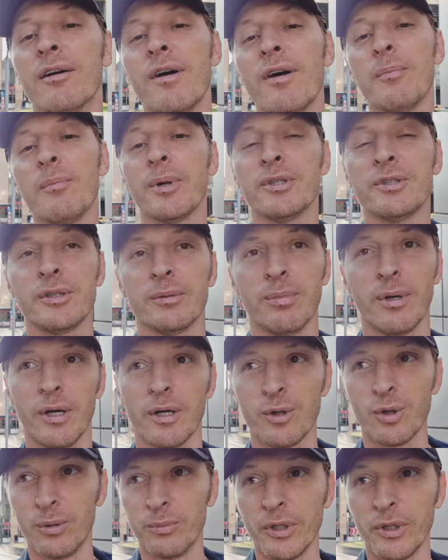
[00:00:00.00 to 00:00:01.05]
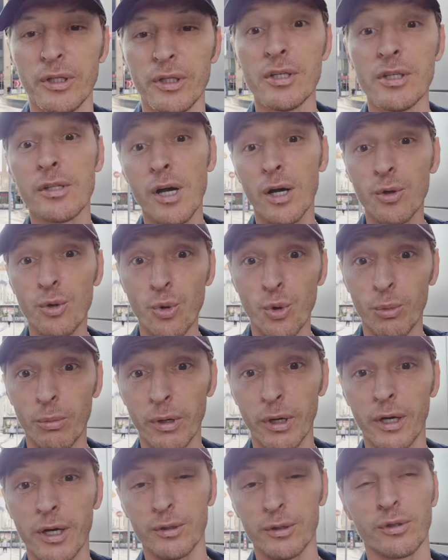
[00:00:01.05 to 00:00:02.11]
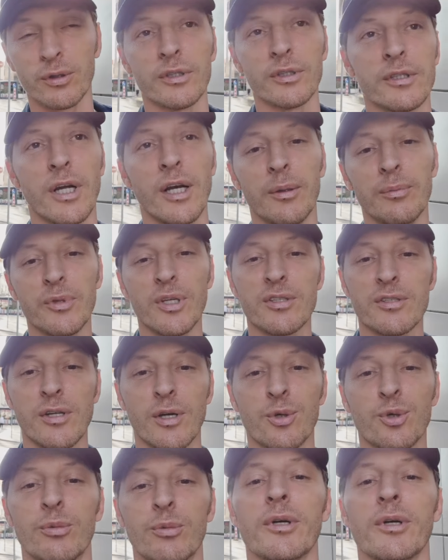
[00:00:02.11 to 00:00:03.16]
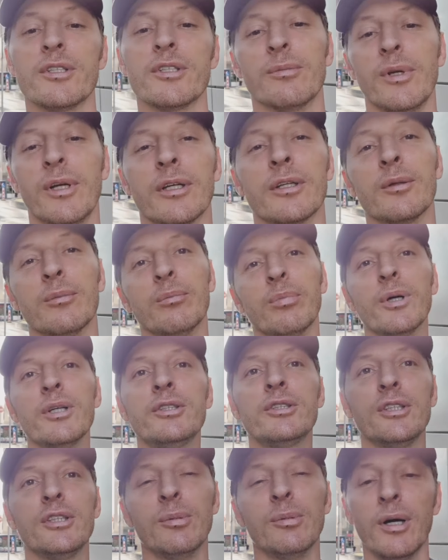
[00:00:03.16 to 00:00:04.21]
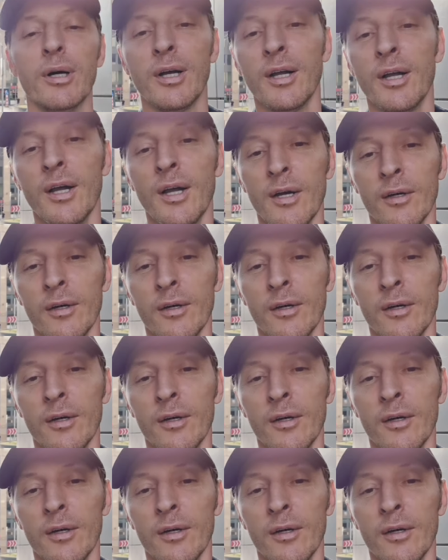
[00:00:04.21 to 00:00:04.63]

Вам спасибо огромное. Незнакомые, которые стали мне знакомы этим летом, спасибо.